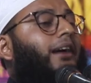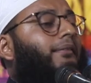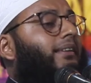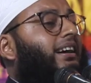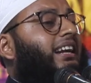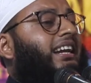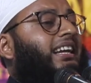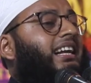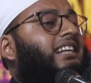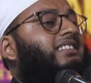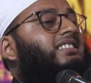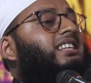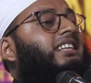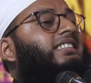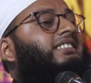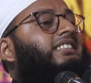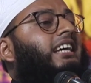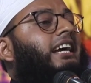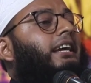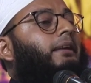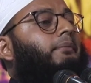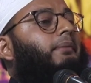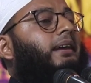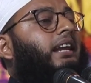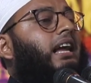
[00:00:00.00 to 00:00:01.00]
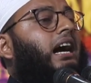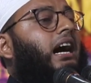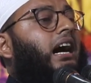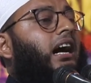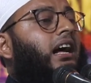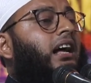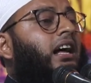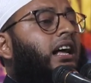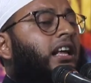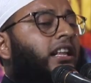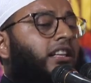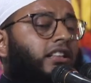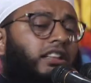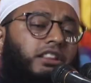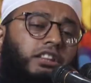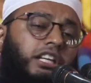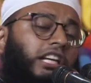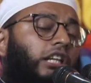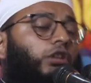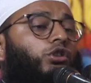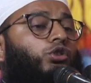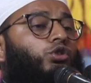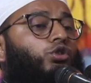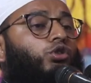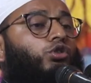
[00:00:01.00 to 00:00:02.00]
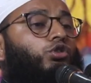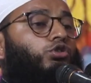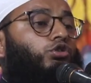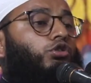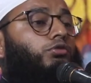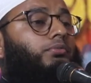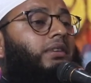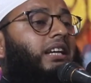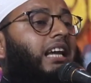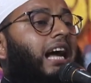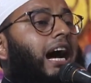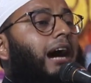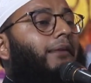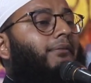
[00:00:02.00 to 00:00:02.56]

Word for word: আমার কাছে চাইবে না কিন্তু তুমি